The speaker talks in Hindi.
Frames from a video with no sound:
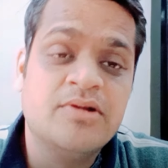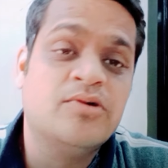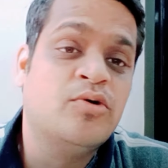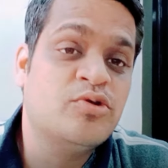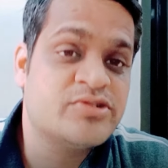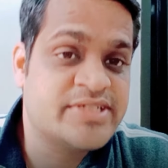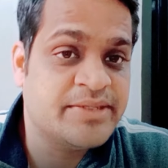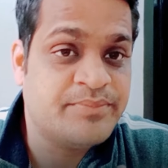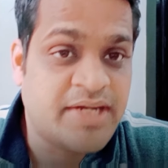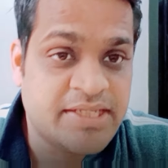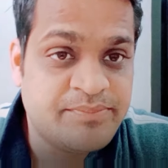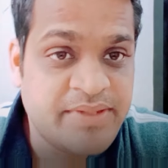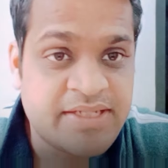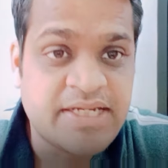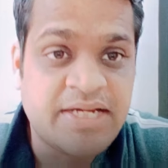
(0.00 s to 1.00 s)
और उसके
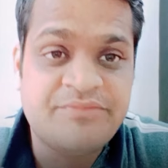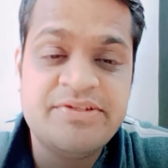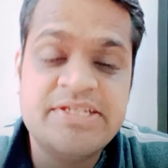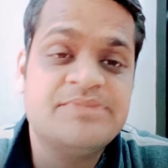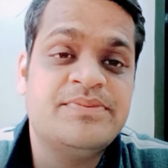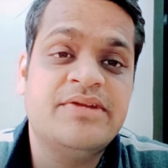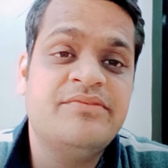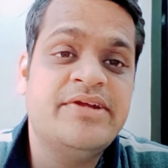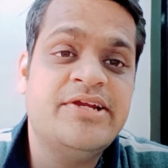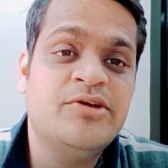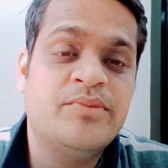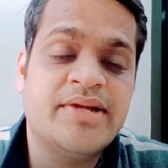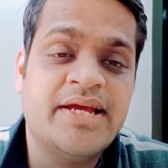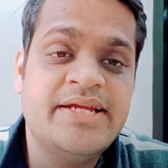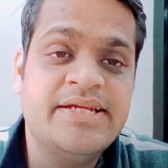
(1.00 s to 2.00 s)
बाद भी काफ़ी इस पर
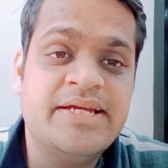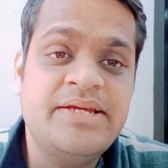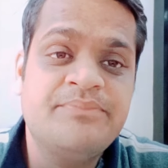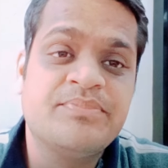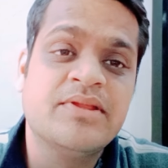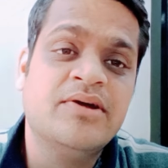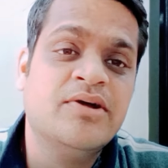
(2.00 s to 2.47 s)
वीडियो बनाई है